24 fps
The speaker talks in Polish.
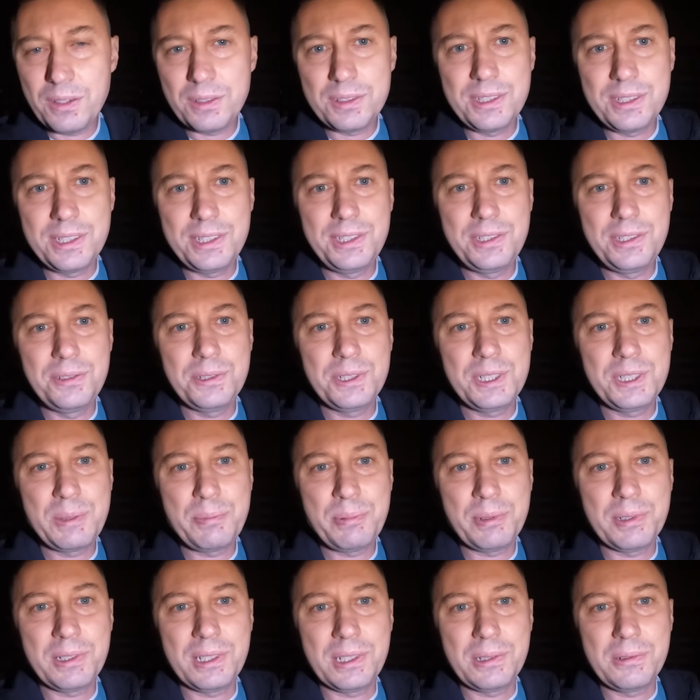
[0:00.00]
o Dniu
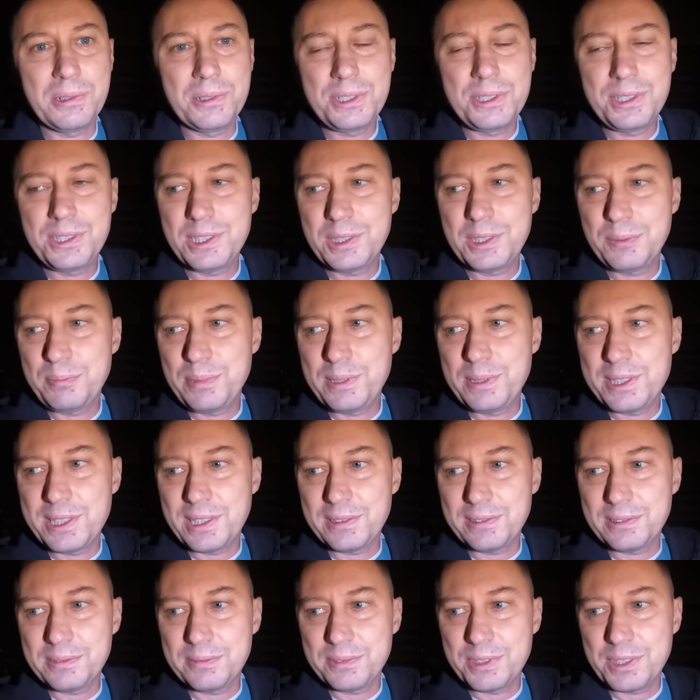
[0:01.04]
Niepodległości i
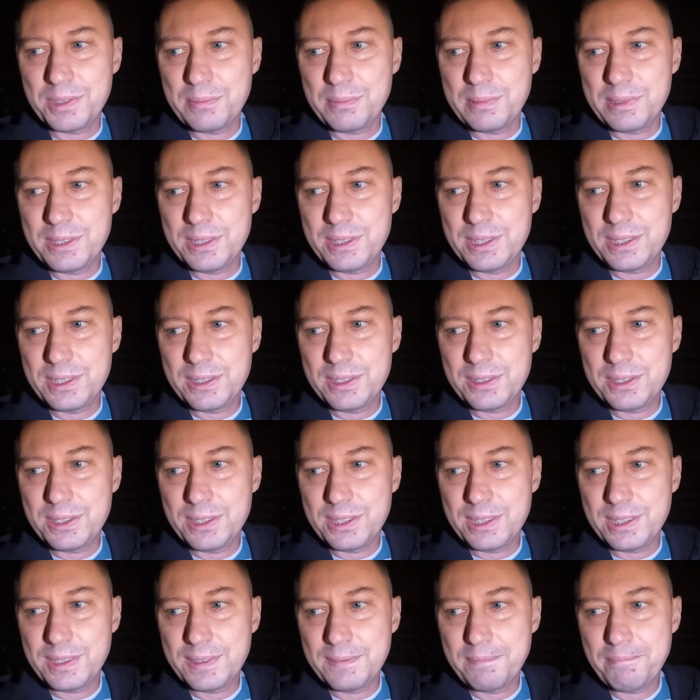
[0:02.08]
pisałem, że będzie coś
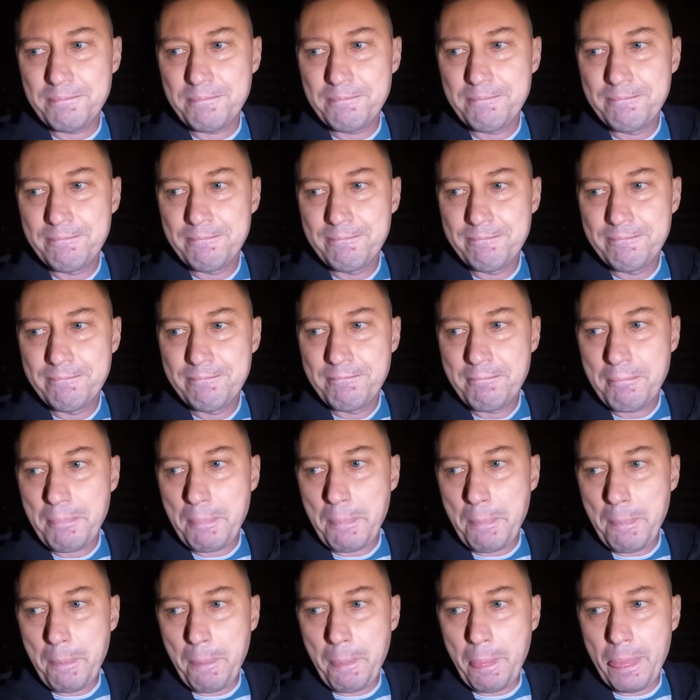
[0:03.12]
ten.
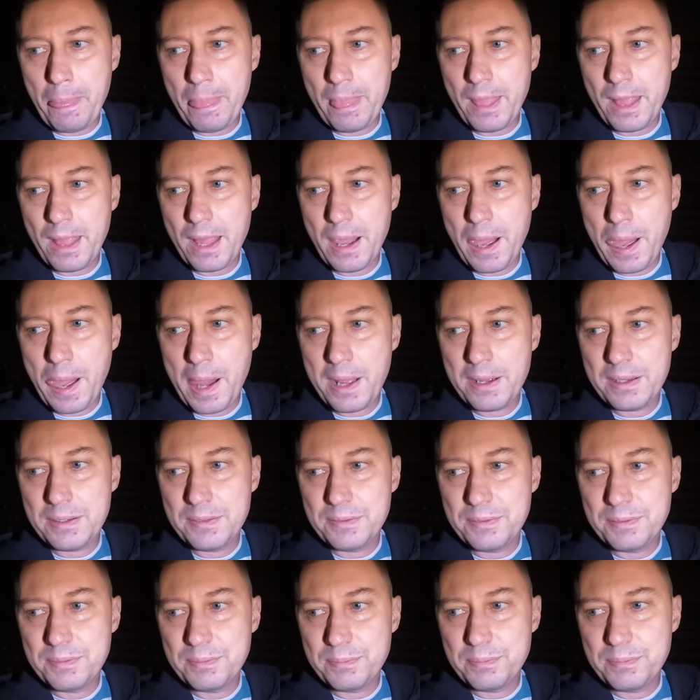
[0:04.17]
Mm,
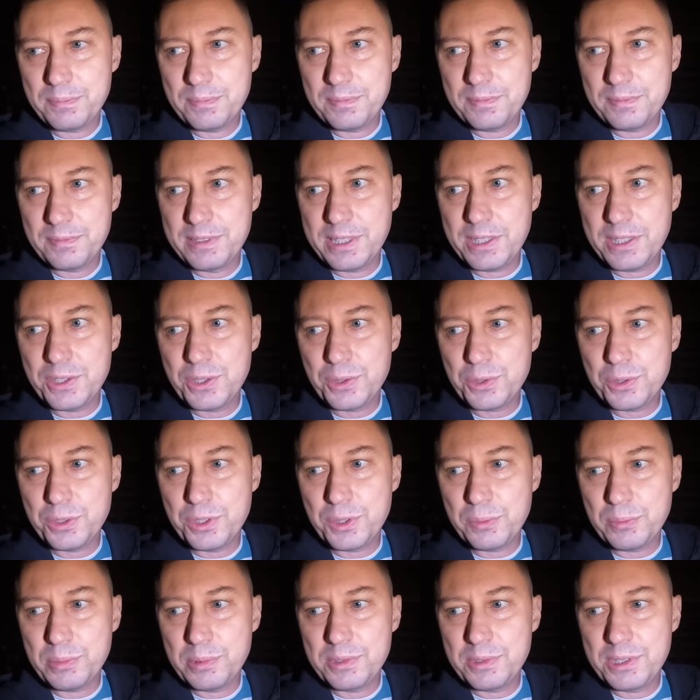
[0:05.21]
wieczór
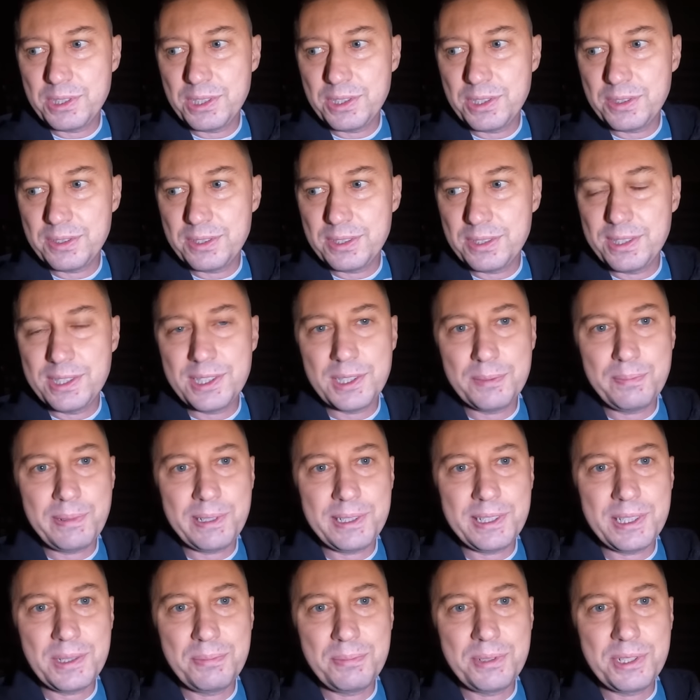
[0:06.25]
to był 10
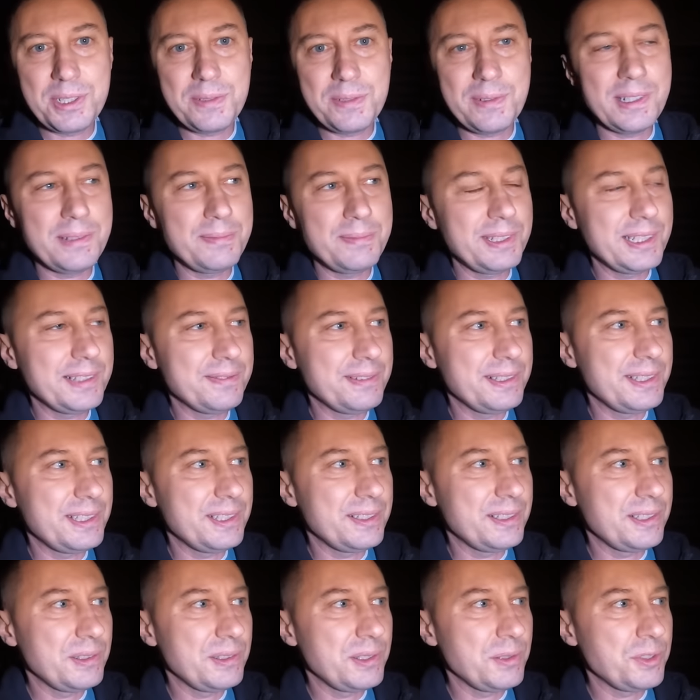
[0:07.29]
listopada i przesłała mi
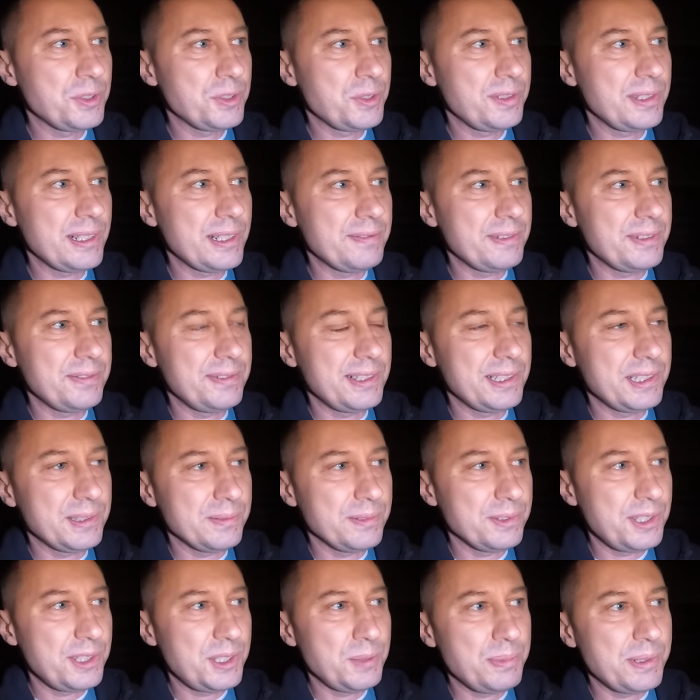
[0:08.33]
nawet, no to już nawet
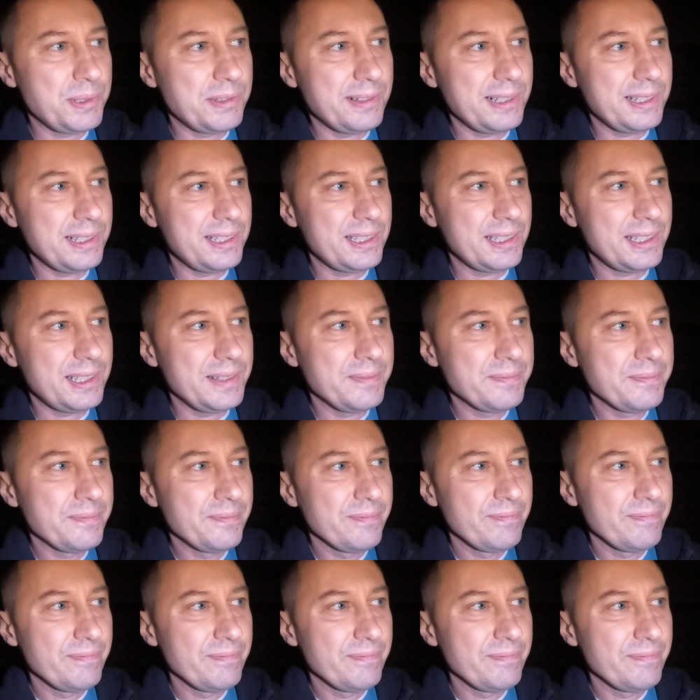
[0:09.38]
wiadomości prywatnej,